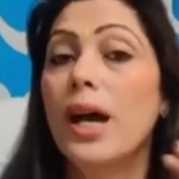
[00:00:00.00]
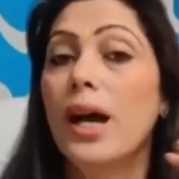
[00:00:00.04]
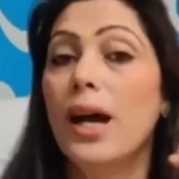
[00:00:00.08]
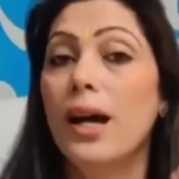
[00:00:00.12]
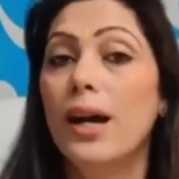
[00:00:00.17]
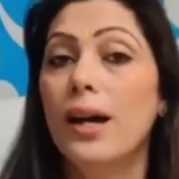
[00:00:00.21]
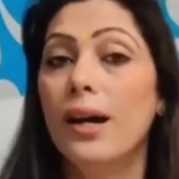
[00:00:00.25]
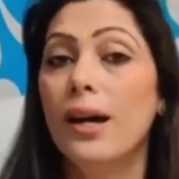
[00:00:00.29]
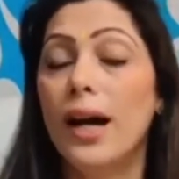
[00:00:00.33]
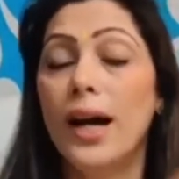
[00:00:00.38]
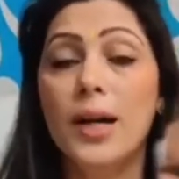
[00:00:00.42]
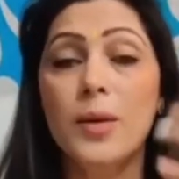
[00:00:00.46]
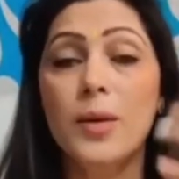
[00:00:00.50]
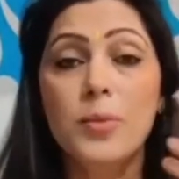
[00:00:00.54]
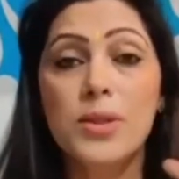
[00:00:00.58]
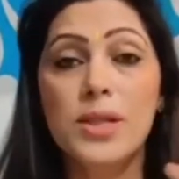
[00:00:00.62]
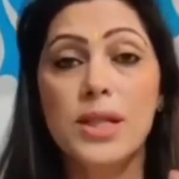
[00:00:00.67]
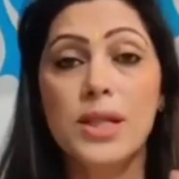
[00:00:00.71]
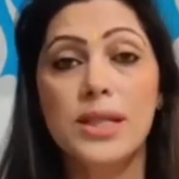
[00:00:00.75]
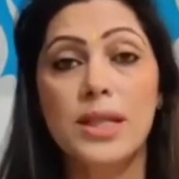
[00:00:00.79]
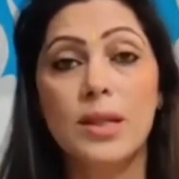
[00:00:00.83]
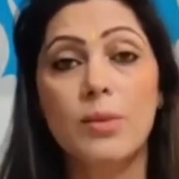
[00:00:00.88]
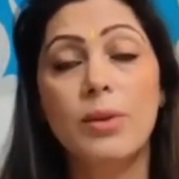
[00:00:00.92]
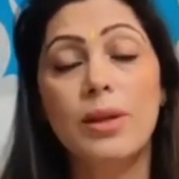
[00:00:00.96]

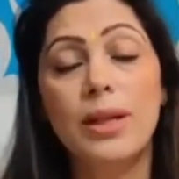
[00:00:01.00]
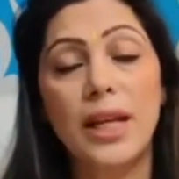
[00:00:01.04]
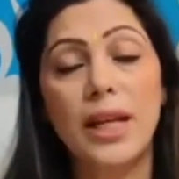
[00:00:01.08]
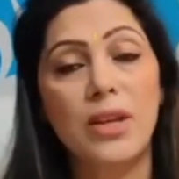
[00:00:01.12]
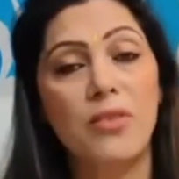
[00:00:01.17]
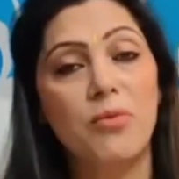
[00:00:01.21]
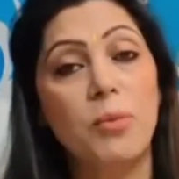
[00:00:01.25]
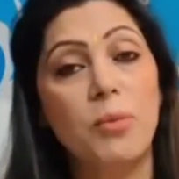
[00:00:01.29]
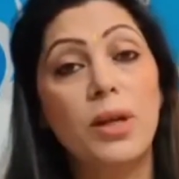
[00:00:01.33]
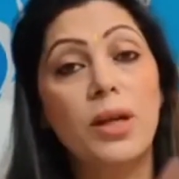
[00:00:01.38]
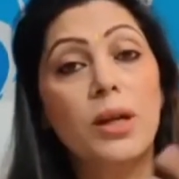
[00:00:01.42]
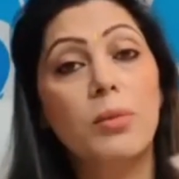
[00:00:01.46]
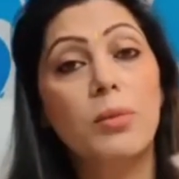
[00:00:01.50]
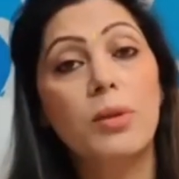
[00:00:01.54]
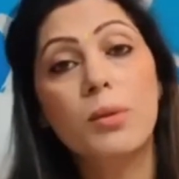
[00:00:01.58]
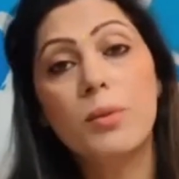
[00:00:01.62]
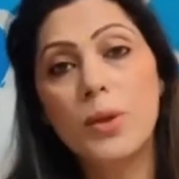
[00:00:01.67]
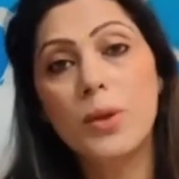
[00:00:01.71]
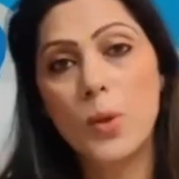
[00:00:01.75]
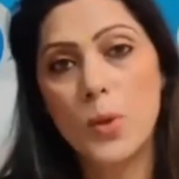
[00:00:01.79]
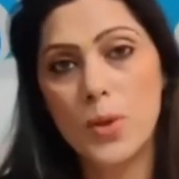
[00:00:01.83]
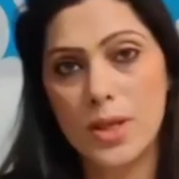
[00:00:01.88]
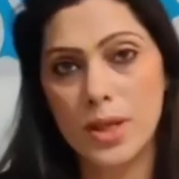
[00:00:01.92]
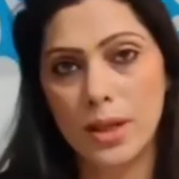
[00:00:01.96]
अनप्रडिक्टेबल लाइफ में कभी
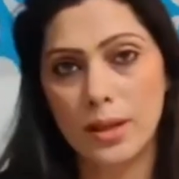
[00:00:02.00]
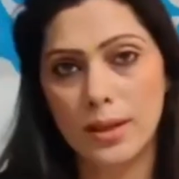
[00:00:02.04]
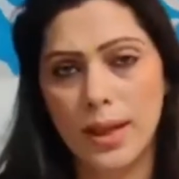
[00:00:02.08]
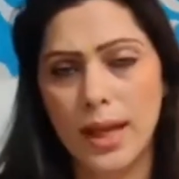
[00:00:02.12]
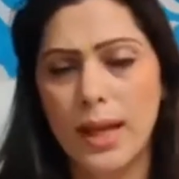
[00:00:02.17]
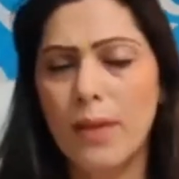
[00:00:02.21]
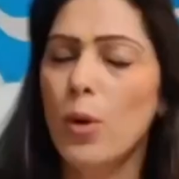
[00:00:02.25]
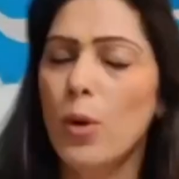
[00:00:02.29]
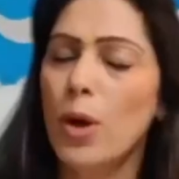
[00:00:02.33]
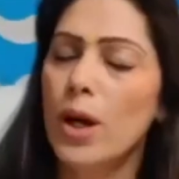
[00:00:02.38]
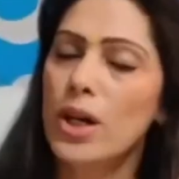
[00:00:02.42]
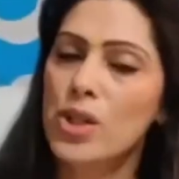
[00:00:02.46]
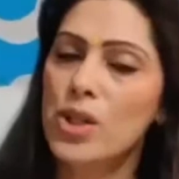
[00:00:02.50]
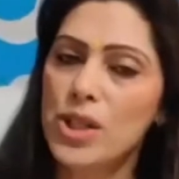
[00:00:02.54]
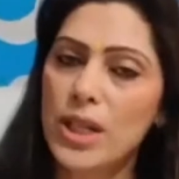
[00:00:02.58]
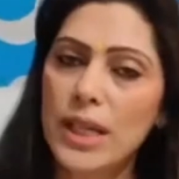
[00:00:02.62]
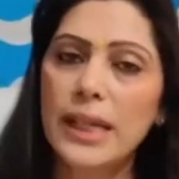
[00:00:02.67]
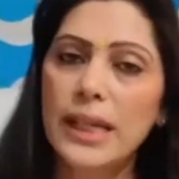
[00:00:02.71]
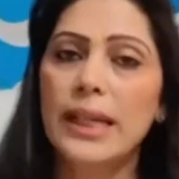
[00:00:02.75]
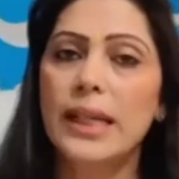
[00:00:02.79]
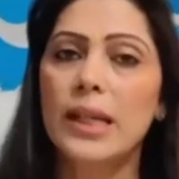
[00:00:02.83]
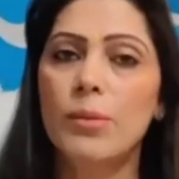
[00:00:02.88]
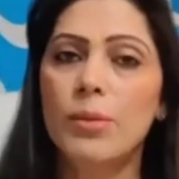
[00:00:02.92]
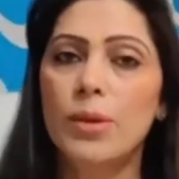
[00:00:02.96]
भी हो सकता है वो अच्छे
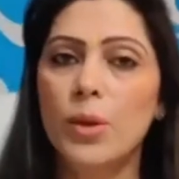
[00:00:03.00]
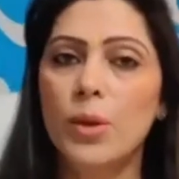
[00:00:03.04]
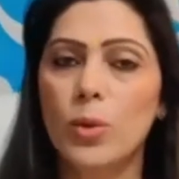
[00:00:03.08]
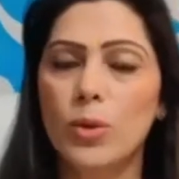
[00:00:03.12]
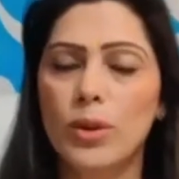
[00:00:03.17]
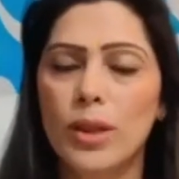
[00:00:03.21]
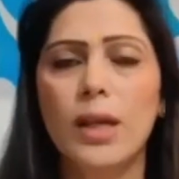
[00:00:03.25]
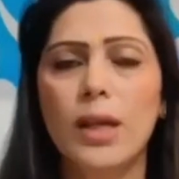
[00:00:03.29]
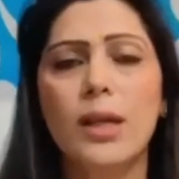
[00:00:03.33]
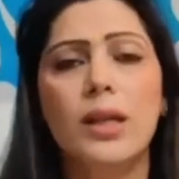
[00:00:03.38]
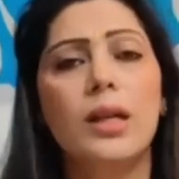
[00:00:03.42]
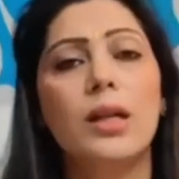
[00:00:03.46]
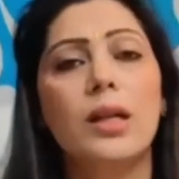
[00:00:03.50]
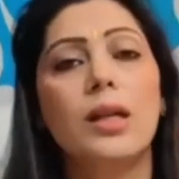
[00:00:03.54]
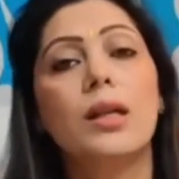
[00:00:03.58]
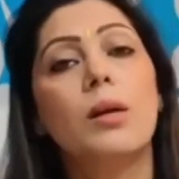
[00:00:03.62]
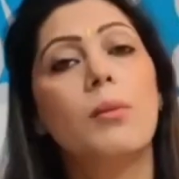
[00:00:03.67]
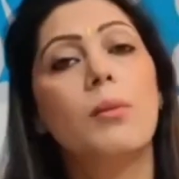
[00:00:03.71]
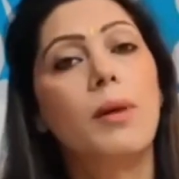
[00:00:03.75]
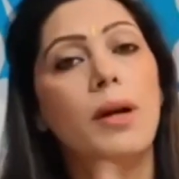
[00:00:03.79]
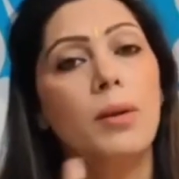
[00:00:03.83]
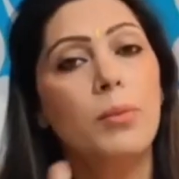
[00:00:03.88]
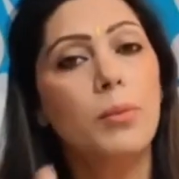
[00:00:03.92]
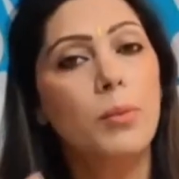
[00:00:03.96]
के लिए भी होता है कहीं
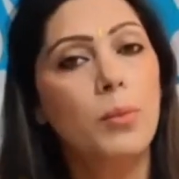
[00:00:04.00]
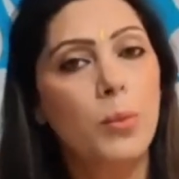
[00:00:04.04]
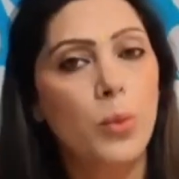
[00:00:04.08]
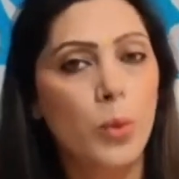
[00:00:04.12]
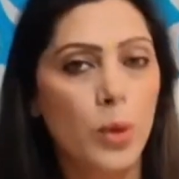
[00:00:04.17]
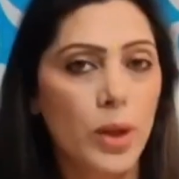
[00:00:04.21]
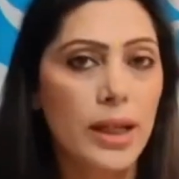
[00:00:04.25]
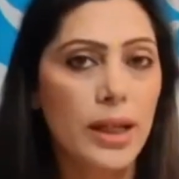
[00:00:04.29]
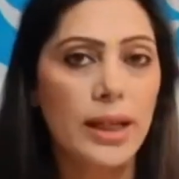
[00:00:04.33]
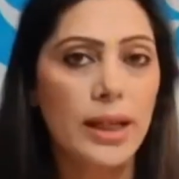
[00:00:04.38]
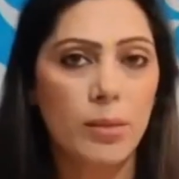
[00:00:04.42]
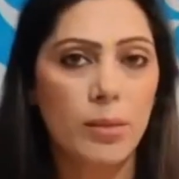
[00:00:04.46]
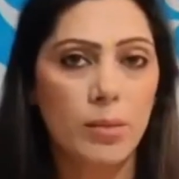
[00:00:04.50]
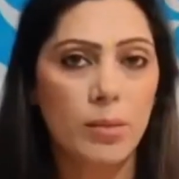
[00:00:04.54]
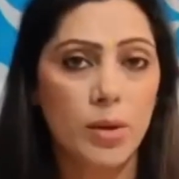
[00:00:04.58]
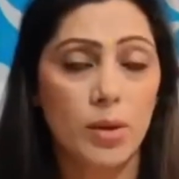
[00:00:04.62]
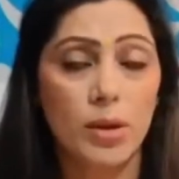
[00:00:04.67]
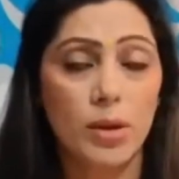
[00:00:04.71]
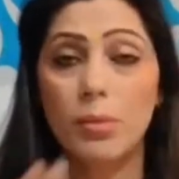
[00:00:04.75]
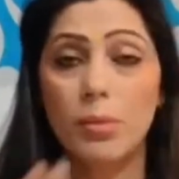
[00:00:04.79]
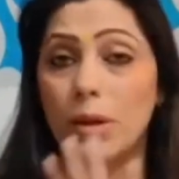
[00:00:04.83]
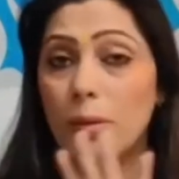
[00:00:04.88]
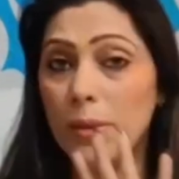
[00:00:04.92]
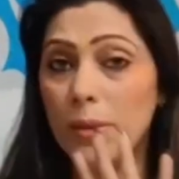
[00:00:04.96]
कभार बुरे के लिए भी
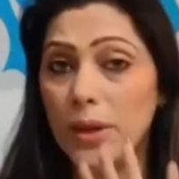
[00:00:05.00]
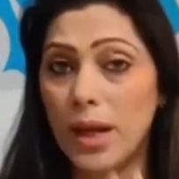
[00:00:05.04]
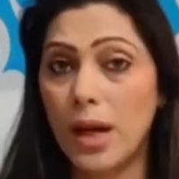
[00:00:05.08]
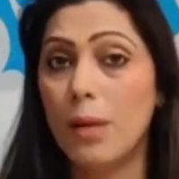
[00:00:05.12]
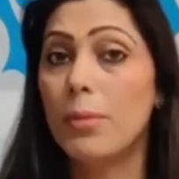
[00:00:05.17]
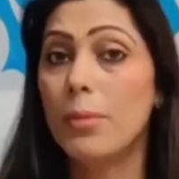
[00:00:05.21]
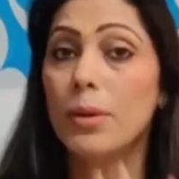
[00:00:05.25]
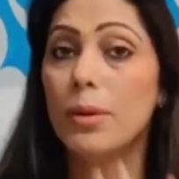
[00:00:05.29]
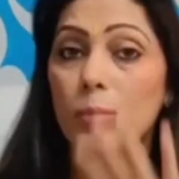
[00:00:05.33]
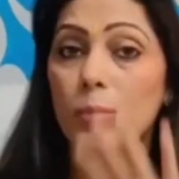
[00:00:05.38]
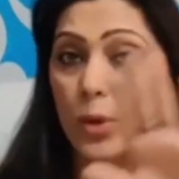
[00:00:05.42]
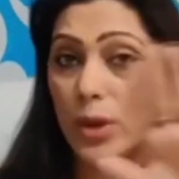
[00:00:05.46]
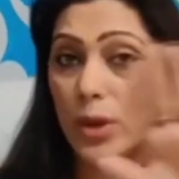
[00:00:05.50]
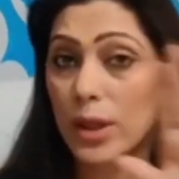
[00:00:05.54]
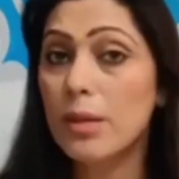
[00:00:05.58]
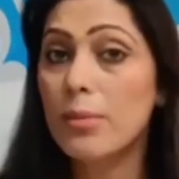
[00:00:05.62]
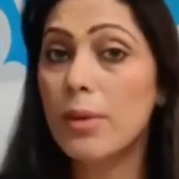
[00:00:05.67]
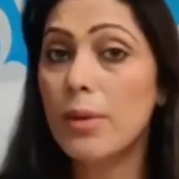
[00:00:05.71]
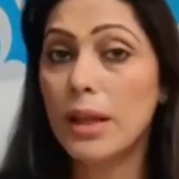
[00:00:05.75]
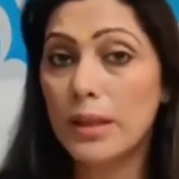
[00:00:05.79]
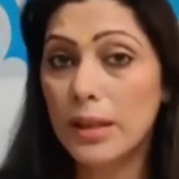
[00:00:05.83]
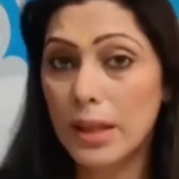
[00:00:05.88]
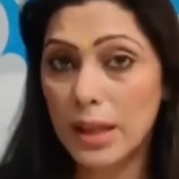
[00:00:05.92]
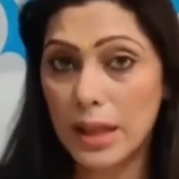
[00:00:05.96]
होता है बट मैं यहाँ पे बुरे की
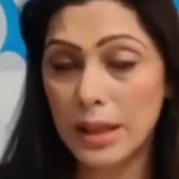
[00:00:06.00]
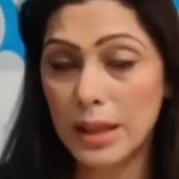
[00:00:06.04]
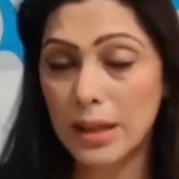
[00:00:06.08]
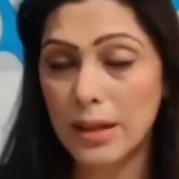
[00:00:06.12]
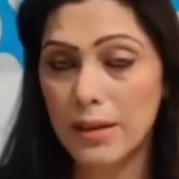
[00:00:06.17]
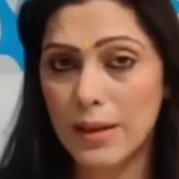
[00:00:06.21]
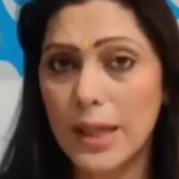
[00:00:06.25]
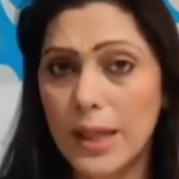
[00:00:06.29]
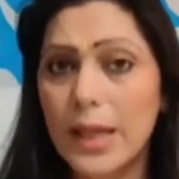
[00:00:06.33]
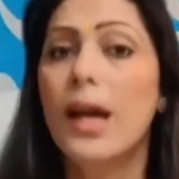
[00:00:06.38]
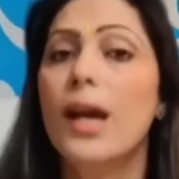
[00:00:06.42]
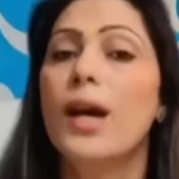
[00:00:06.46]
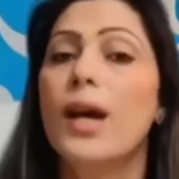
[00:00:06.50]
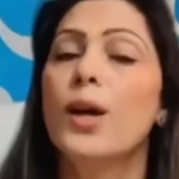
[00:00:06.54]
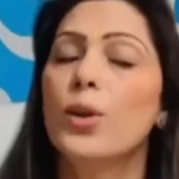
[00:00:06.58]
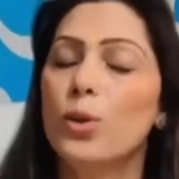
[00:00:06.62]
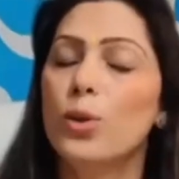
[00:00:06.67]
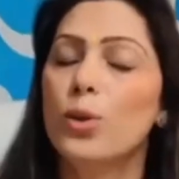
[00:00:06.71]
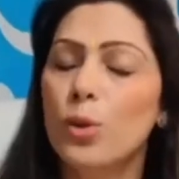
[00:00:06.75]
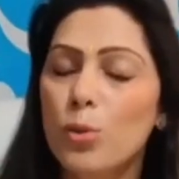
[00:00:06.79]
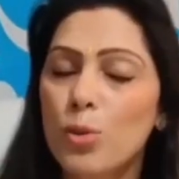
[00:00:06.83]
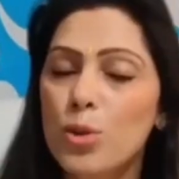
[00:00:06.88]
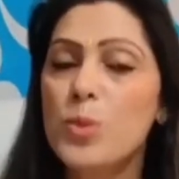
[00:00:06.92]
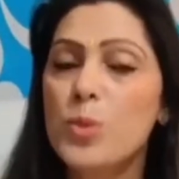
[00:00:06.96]
बात नहीं कर रही
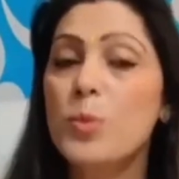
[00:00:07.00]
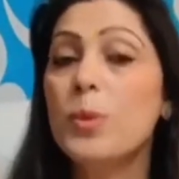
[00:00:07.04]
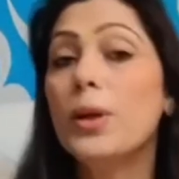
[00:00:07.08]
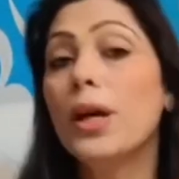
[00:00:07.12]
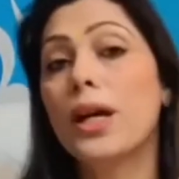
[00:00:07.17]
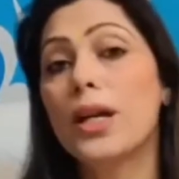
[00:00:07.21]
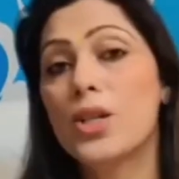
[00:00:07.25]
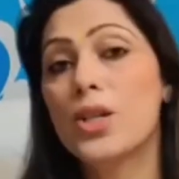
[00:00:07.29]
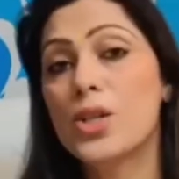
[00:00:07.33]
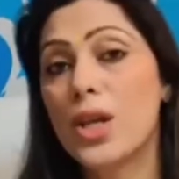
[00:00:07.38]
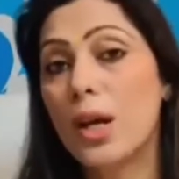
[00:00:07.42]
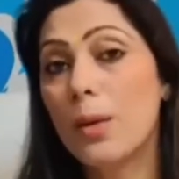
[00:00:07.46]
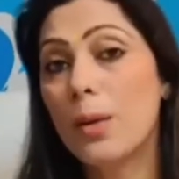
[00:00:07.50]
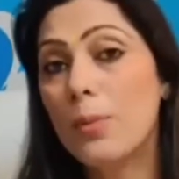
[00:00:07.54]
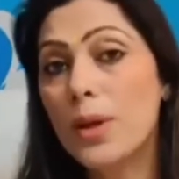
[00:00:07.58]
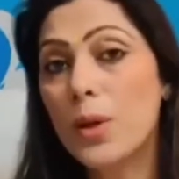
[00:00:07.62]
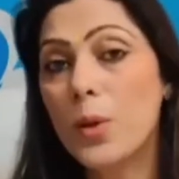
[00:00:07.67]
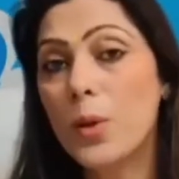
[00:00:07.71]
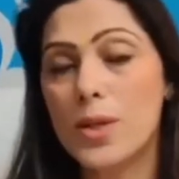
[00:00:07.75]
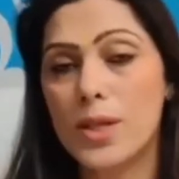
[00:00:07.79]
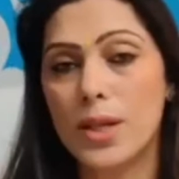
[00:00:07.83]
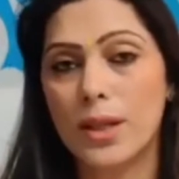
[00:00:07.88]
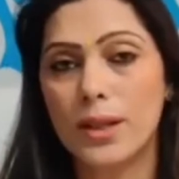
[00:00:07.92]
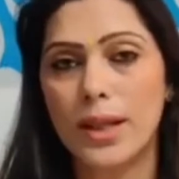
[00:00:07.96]
तो कुछ भी अच्छा भी
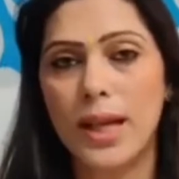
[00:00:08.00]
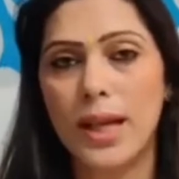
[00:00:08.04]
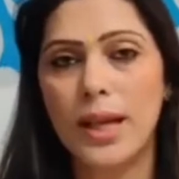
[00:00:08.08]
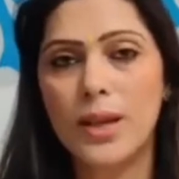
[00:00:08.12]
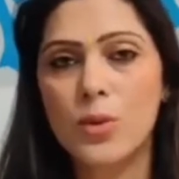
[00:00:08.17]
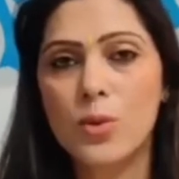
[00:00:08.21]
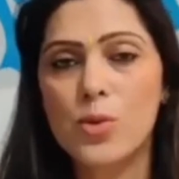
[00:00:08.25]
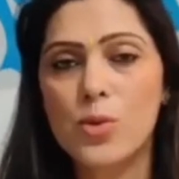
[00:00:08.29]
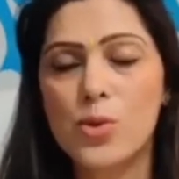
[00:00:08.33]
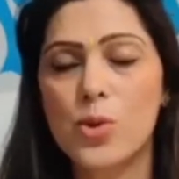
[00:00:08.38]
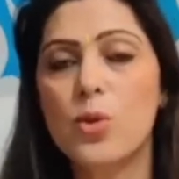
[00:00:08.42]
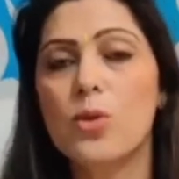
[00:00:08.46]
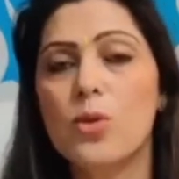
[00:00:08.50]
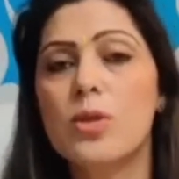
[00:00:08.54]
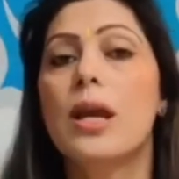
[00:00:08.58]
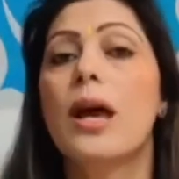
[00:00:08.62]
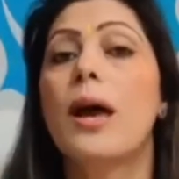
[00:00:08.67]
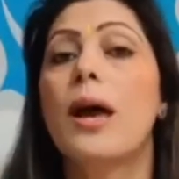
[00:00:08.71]
हो सकता है तो जो